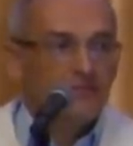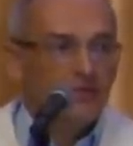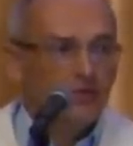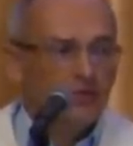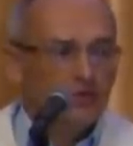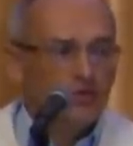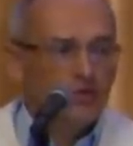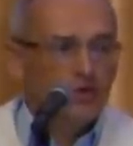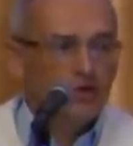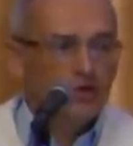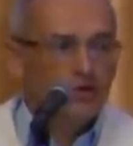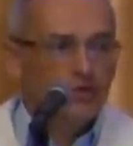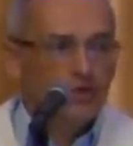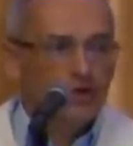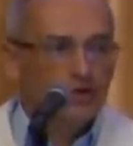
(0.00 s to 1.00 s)
Но ну, он ходит,
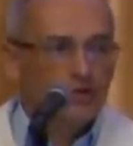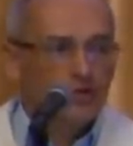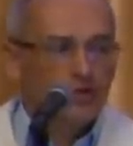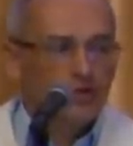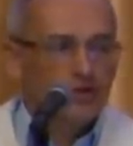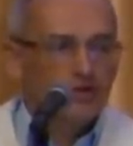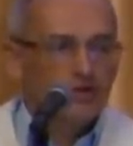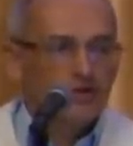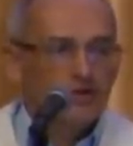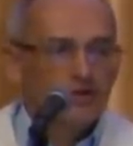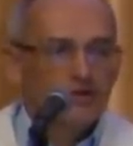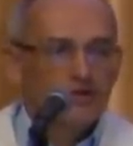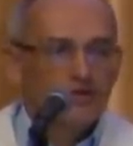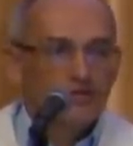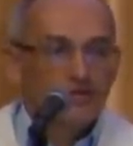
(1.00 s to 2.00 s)
ходит, ходит
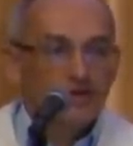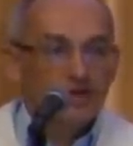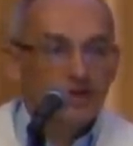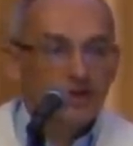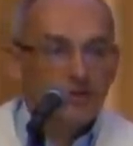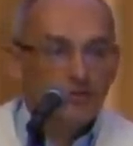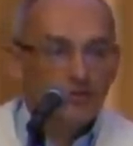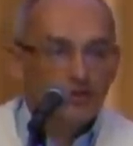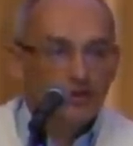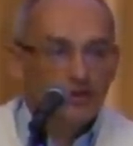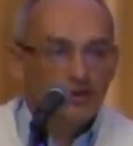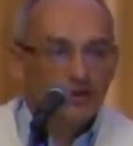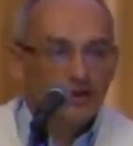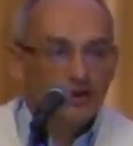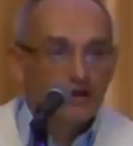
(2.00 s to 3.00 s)
и вообще не
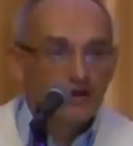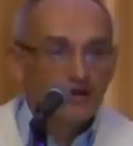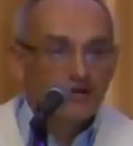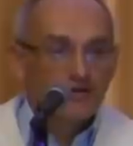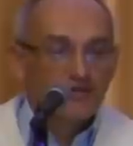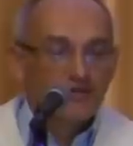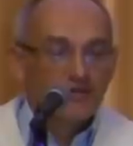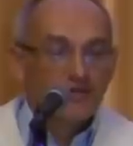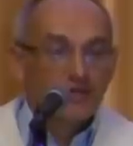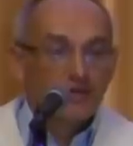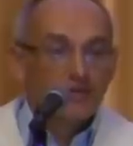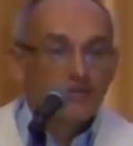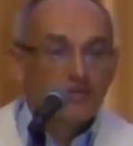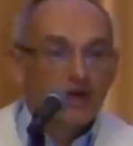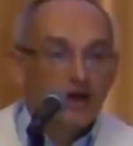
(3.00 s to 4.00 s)
работает.
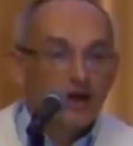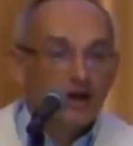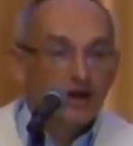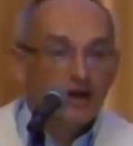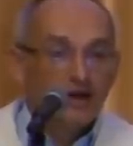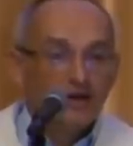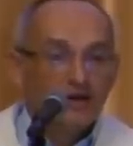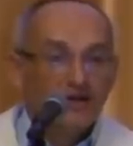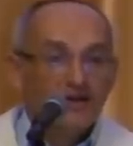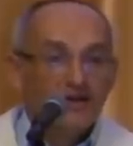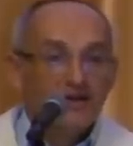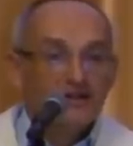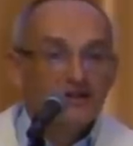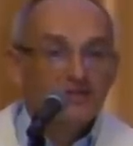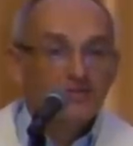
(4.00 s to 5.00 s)
Вот, благо
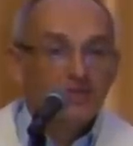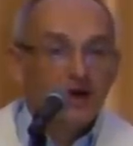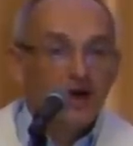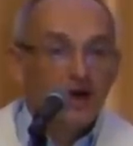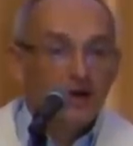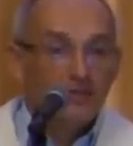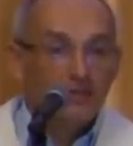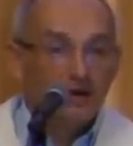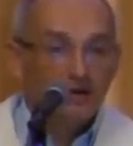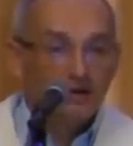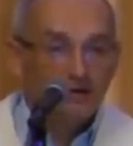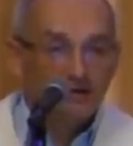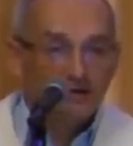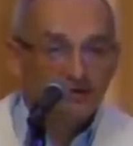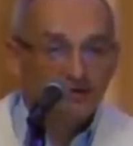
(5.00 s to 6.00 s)
есть мама,
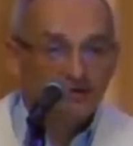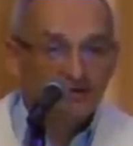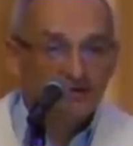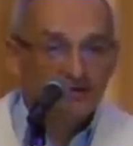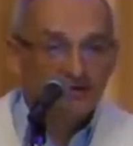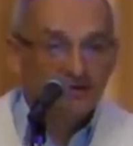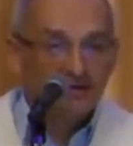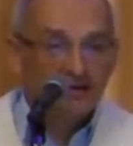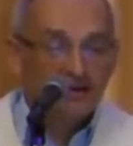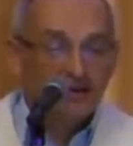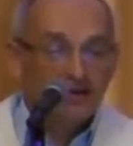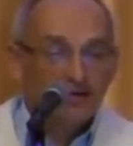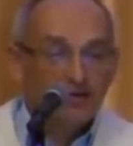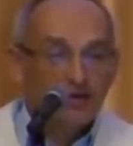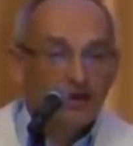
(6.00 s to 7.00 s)

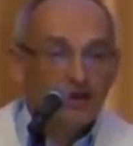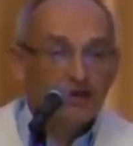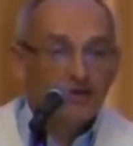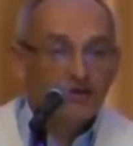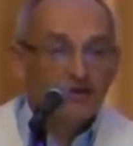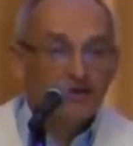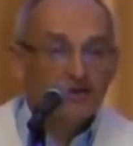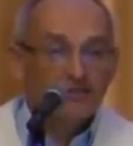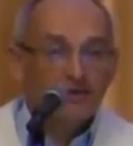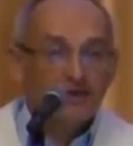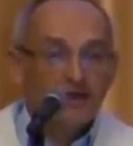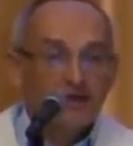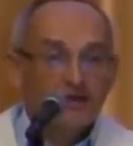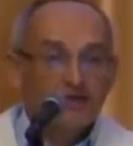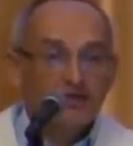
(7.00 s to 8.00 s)
которая,
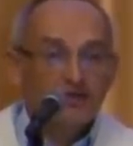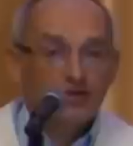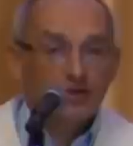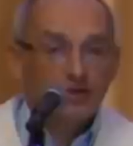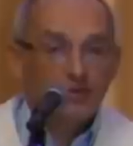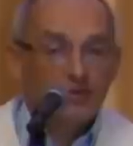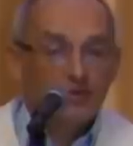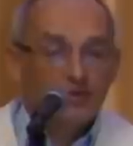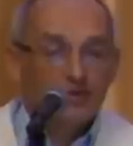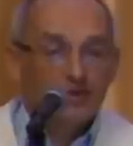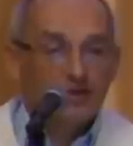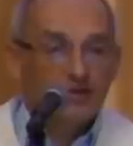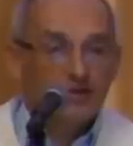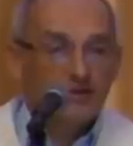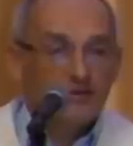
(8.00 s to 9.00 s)
несмотря на то, что тебе
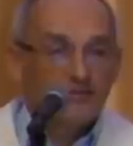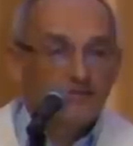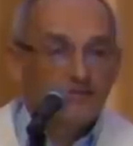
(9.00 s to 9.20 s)
уже